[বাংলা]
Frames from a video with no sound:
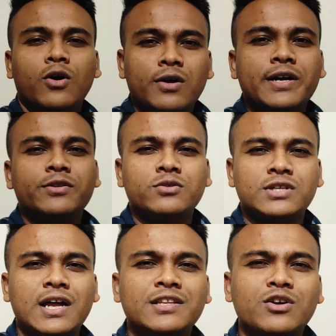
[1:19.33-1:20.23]
অলরাইট তো
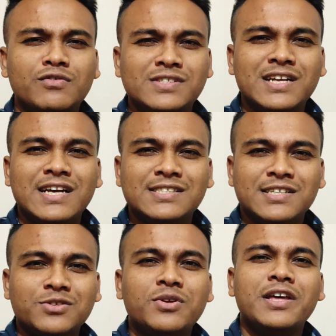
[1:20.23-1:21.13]
সারাদিন অফিসে কাজ
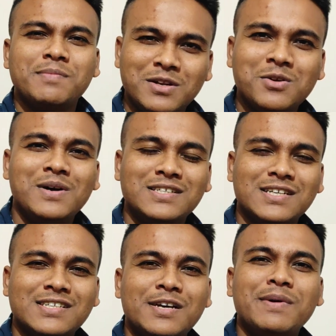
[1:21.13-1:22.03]
টাজ করে এই মাত্র বাসে
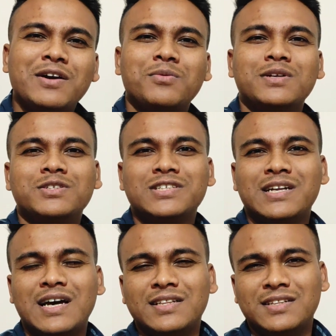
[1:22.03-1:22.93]
আসলাম এখন বাজে হচ্ছে
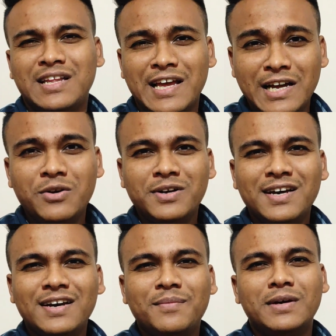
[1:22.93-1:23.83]
রাত এগারোটা
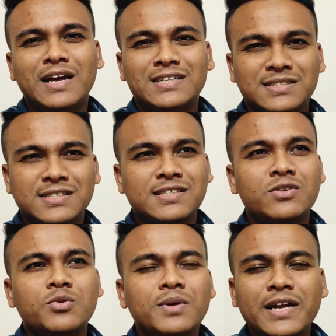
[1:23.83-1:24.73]
মানে আস্তে আস্তে
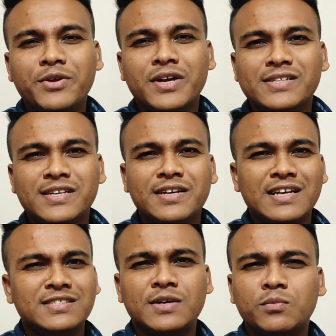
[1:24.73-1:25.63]
খুবই লেট হয়ে গেছে
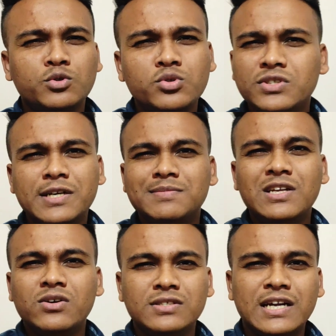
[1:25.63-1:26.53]
রাস্তায় প্রচুর জ্যাম
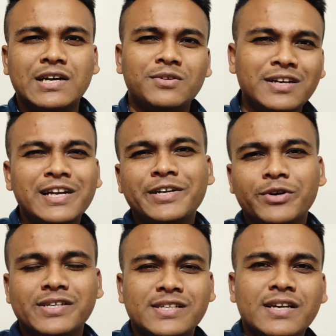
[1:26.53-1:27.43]
ছিল যার কারণে লেট
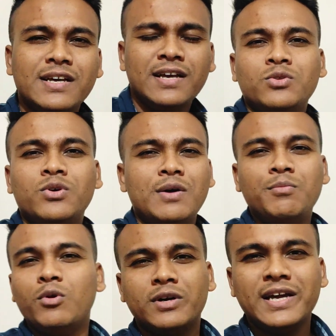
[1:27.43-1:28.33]
হয়ে গেছে তো আমি
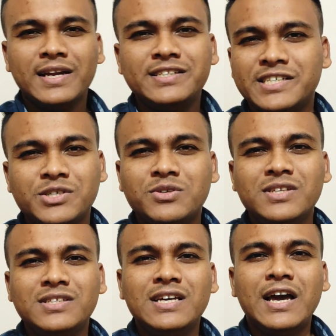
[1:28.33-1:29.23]
ব্লগটা এখানে শেষ করে
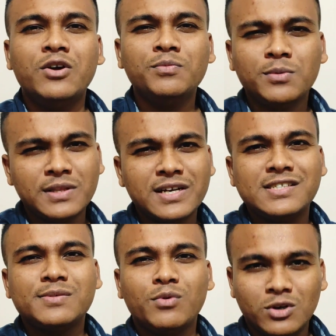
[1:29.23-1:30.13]
দিচ্ছি আই হোপ তোমাদের
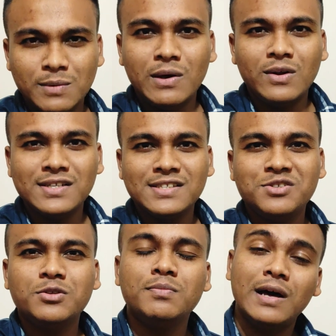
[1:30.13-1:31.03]
কাছে ব্লগটা ভালো লাগছে
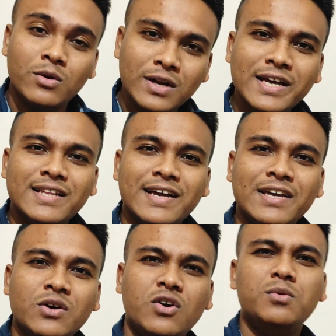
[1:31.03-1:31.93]
যদি ভালো লেগে থাকে
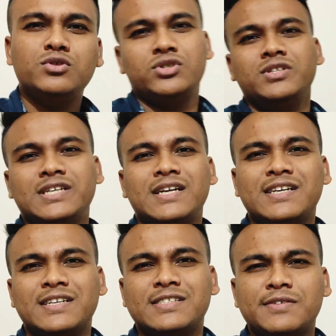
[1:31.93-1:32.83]
অবশ্যই চ্যানেলটা
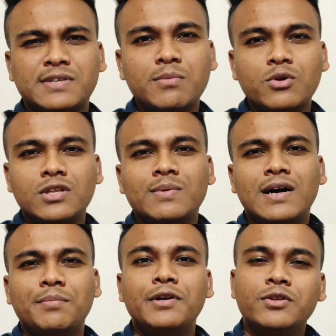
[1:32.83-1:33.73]
একটা সাবস্ক্রাইব করে দিবা
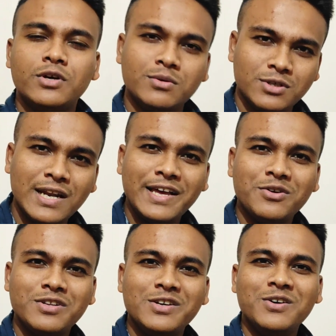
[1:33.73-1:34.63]
আর ভিডিওতে অবশ্যই লাইক
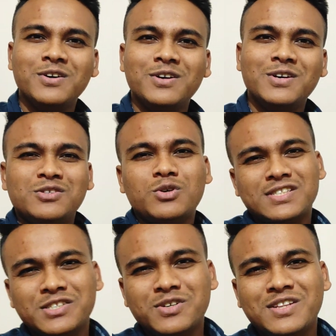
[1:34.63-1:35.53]
করে দিও সো
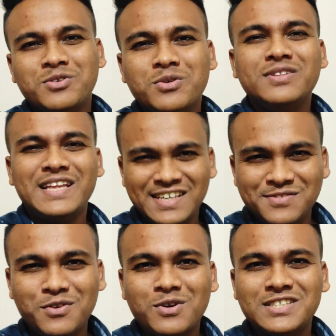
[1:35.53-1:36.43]
আজকের জন্য এতটুকু
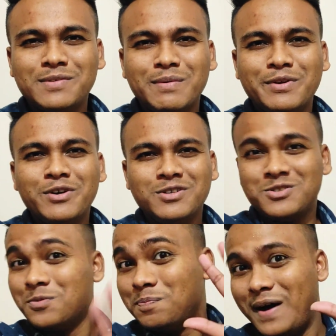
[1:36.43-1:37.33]
থ্যাংকস ফর ওয়াচিং মাই ভিডিও
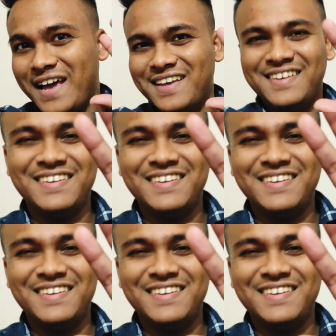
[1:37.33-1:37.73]
সো বাই